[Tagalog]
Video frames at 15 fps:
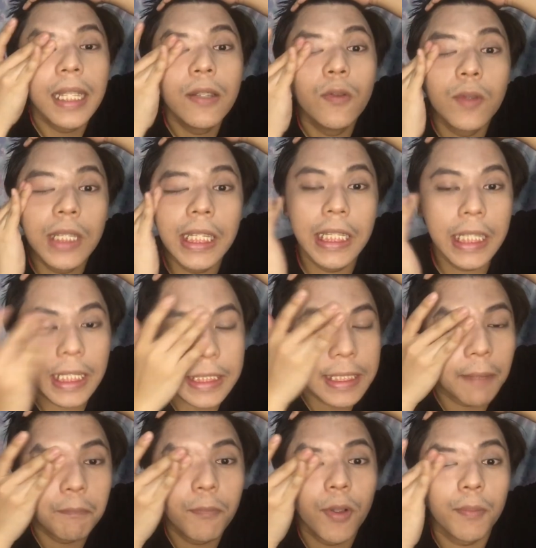nalugi ng
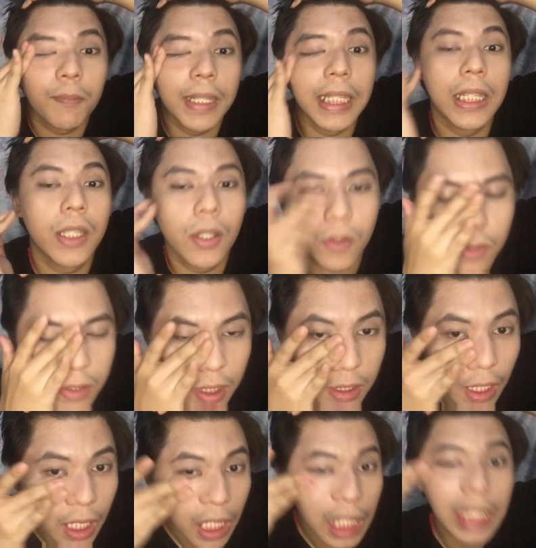10 milyon.
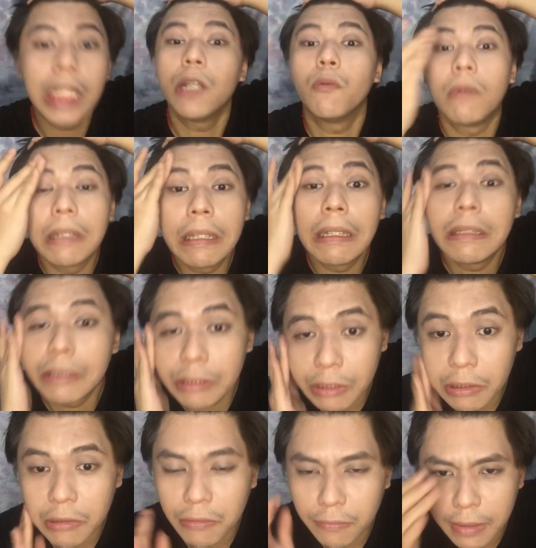Ingin ng
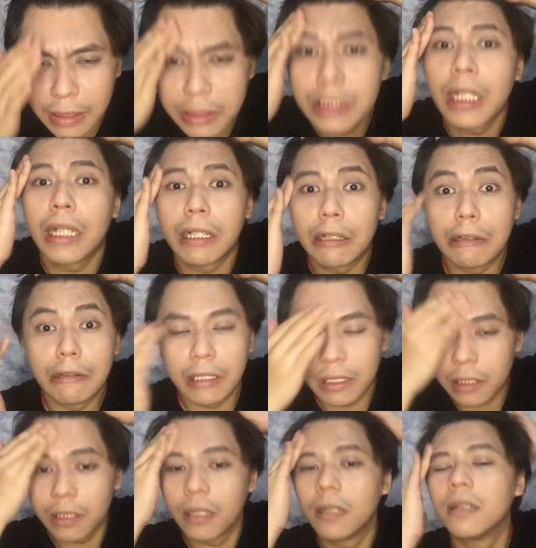jowa, charo,
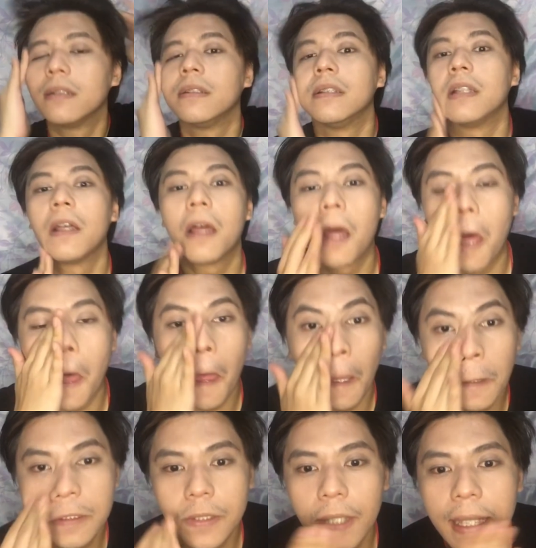no?
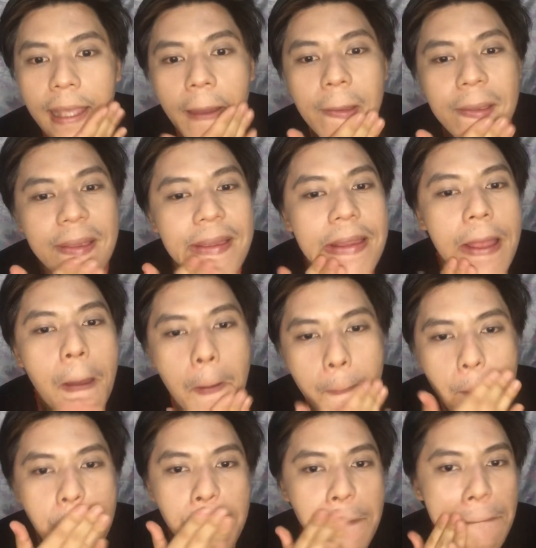So, ayan.
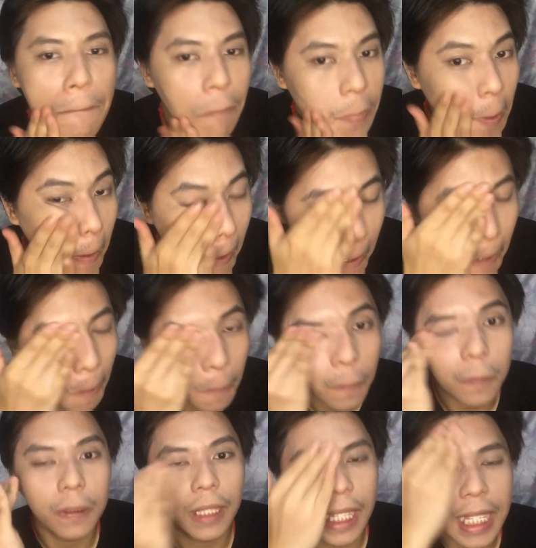So,
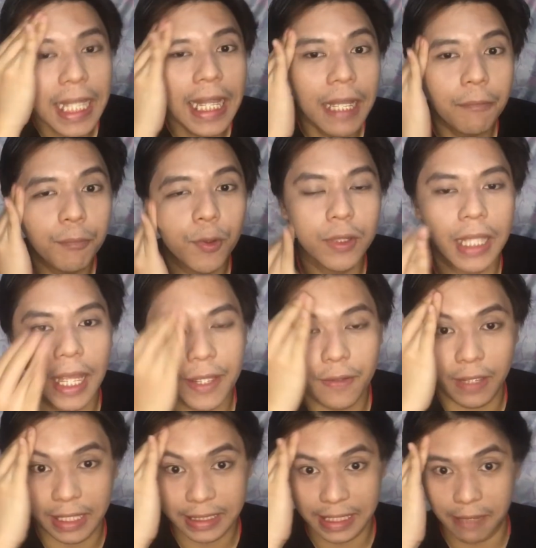ganyan lang po tayo
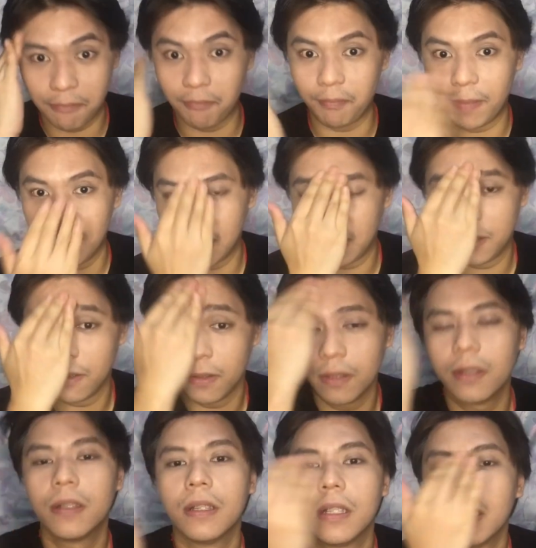kasi, no?
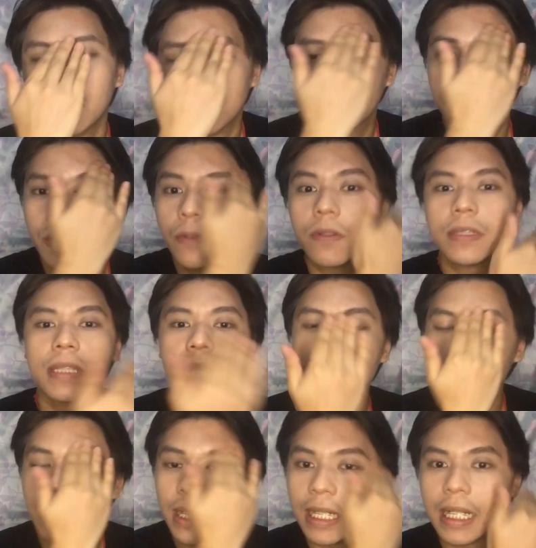So, kung sa
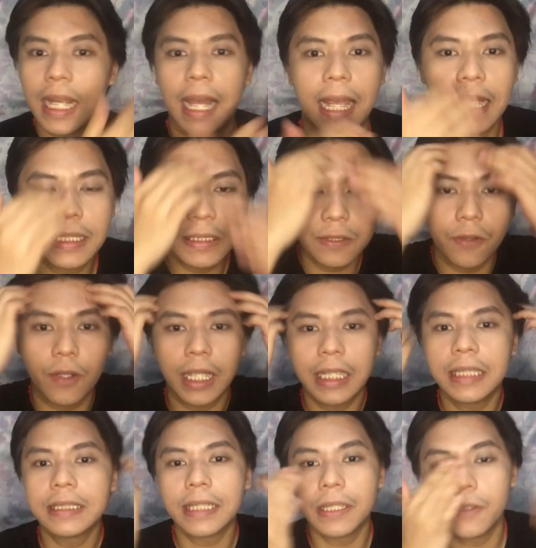ibang guys, okay
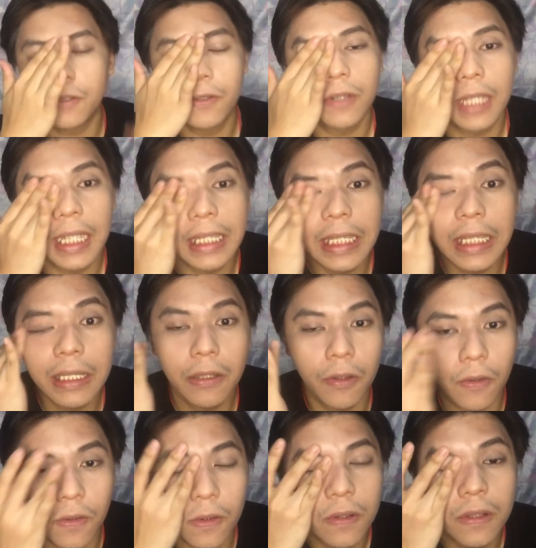na sa yung
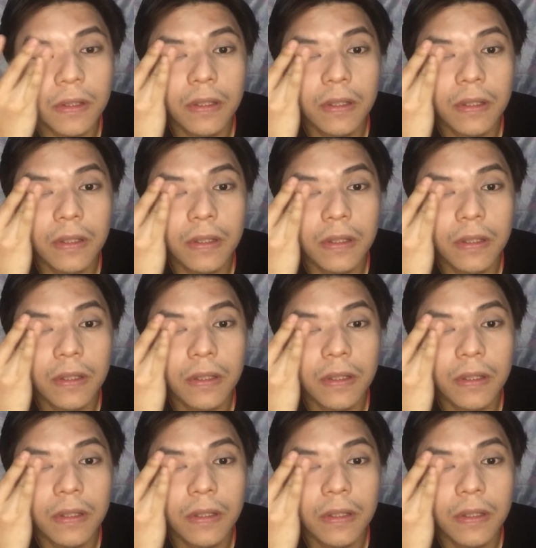ganito,